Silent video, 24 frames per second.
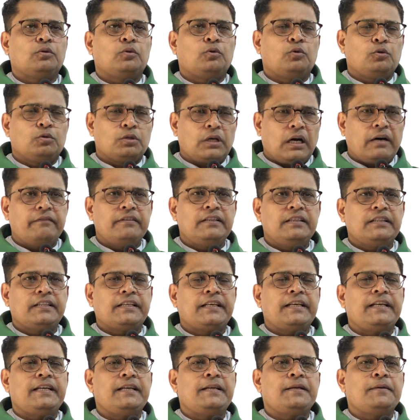खुदावन
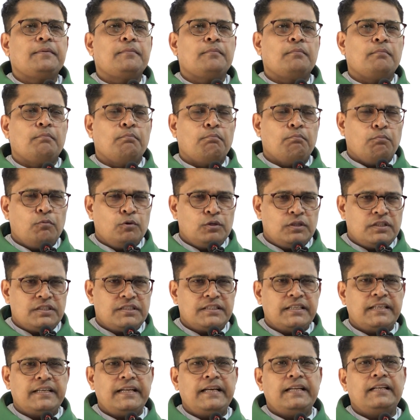के
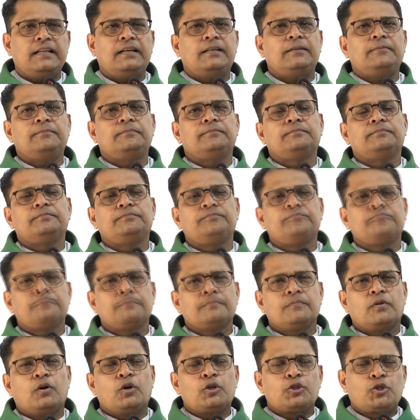मुंतज़र रहना
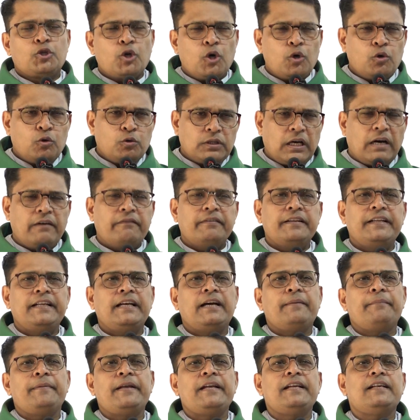और जो खुदावन ने
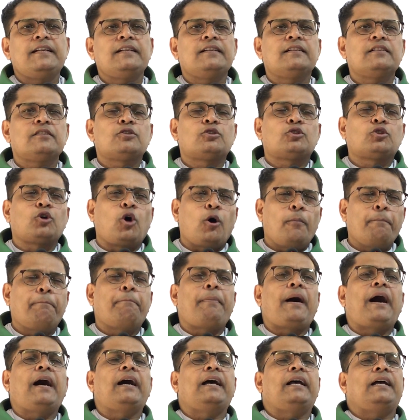हमें
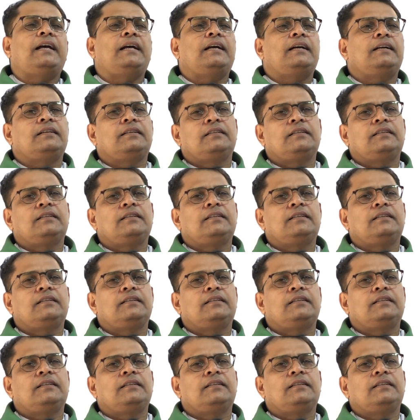सौंपा है